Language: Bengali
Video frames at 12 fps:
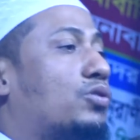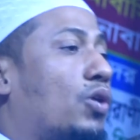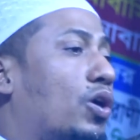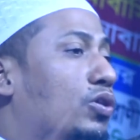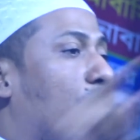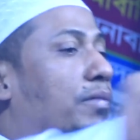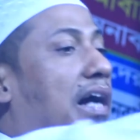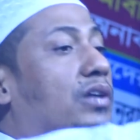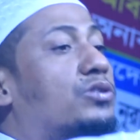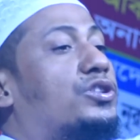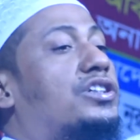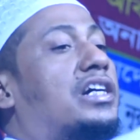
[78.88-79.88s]
কোনো
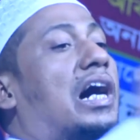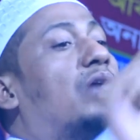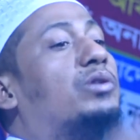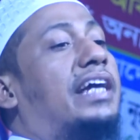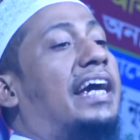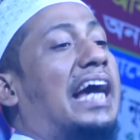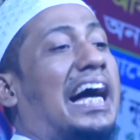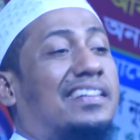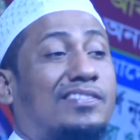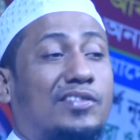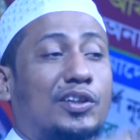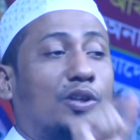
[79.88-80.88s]
মানুষ কাউকে
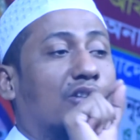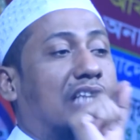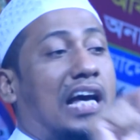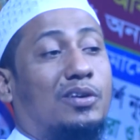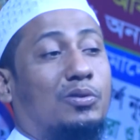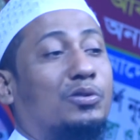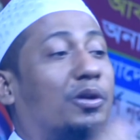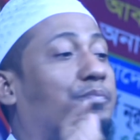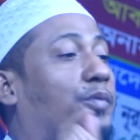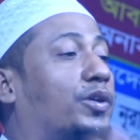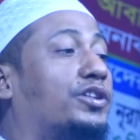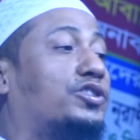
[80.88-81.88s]
আত্মীয়তার কোনো
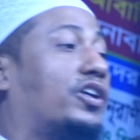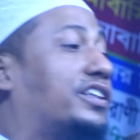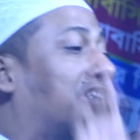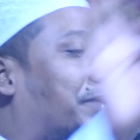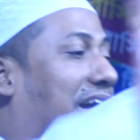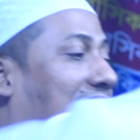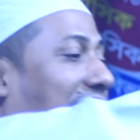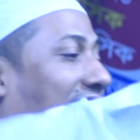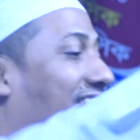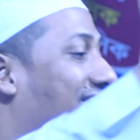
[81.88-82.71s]
পরিচয় দিবে না